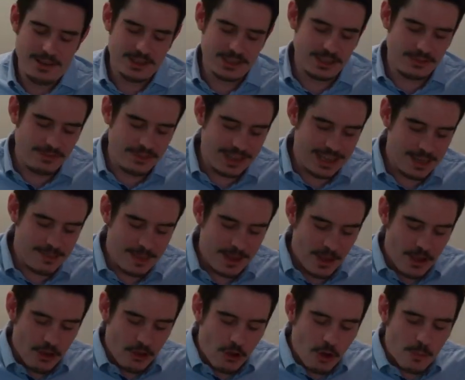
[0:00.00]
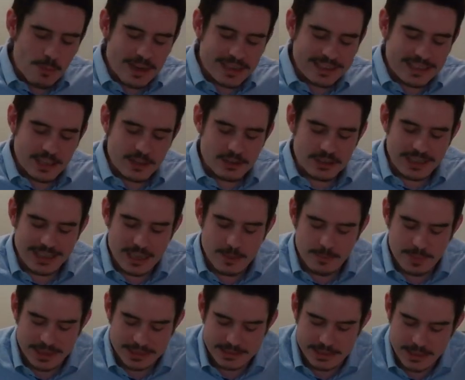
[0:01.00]
Jean-Philippe, convirtiéndose en
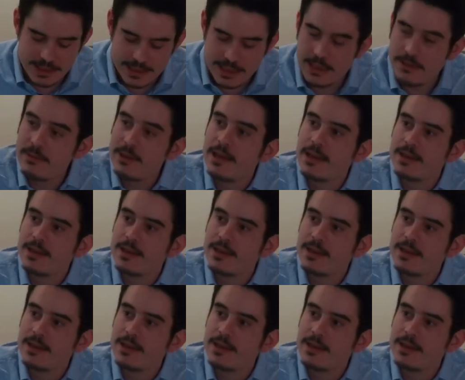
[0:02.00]
imprescindible